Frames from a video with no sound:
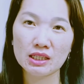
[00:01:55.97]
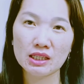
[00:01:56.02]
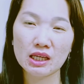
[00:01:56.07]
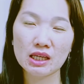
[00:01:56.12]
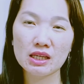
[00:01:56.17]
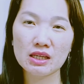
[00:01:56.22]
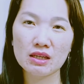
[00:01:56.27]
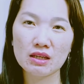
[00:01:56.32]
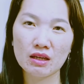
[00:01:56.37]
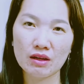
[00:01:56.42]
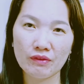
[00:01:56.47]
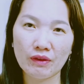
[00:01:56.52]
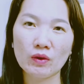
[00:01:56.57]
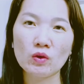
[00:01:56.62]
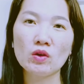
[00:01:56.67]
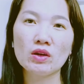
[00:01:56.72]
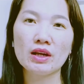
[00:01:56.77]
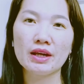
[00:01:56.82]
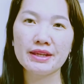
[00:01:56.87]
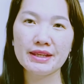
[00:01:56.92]
thì vẫn
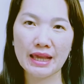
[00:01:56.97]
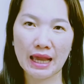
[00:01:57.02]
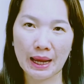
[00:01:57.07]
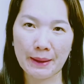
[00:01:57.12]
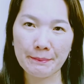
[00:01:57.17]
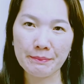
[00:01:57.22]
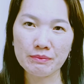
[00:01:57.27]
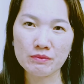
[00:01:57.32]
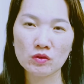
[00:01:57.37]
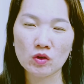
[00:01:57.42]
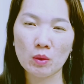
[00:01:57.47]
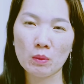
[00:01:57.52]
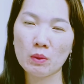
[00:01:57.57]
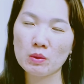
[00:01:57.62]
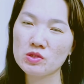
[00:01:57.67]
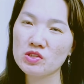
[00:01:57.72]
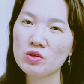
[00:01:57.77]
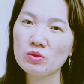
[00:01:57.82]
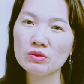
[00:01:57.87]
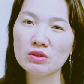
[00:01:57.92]
có thể giảm còn
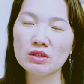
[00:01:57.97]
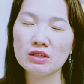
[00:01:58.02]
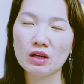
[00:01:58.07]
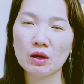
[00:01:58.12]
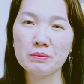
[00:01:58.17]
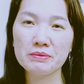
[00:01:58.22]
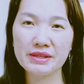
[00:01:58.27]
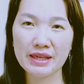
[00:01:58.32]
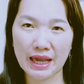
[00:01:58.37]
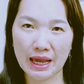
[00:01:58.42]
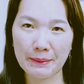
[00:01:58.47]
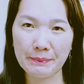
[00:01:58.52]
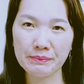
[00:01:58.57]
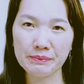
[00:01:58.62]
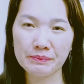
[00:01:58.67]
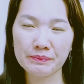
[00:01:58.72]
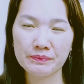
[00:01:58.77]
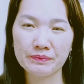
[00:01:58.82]
một số người không giảm